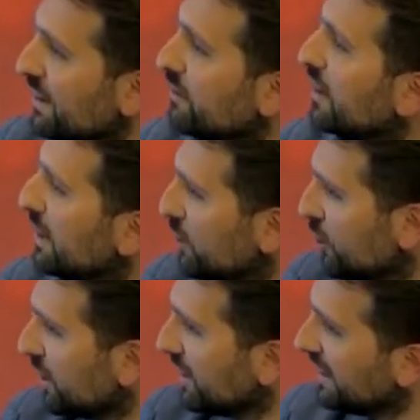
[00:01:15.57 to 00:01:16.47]

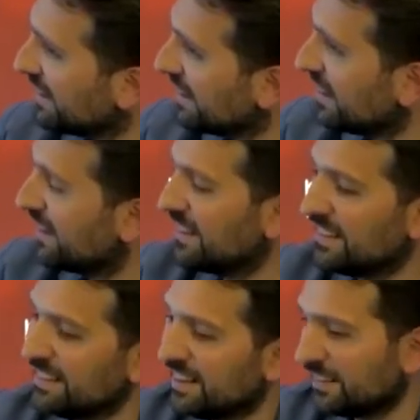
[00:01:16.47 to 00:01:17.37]
felice
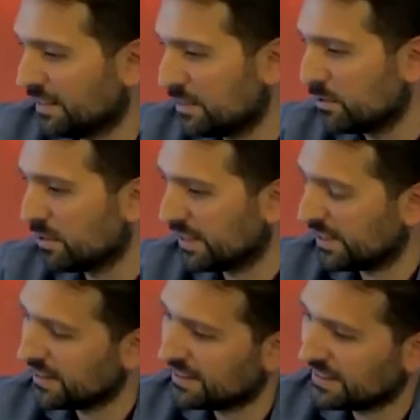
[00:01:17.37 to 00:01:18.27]
dell'attenzione
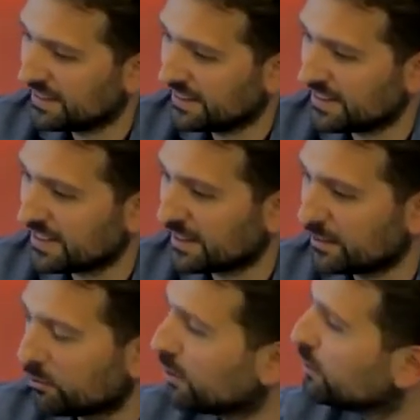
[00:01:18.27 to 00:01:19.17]
che che sta
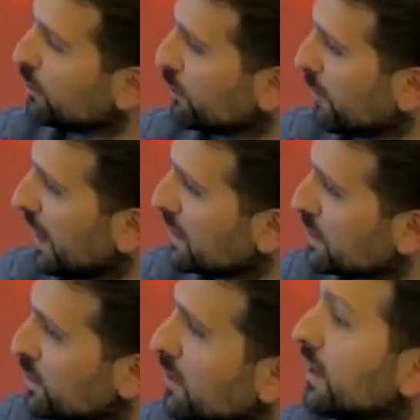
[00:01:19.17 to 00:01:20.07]
catturando il
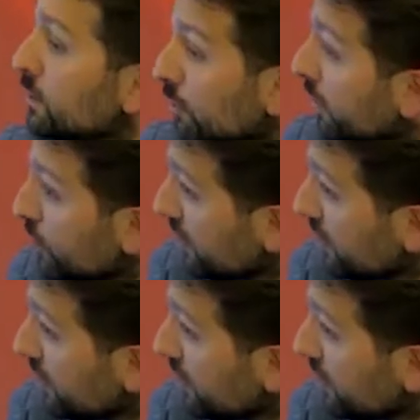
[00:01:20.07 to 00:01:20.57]
romanzo. Sono felice di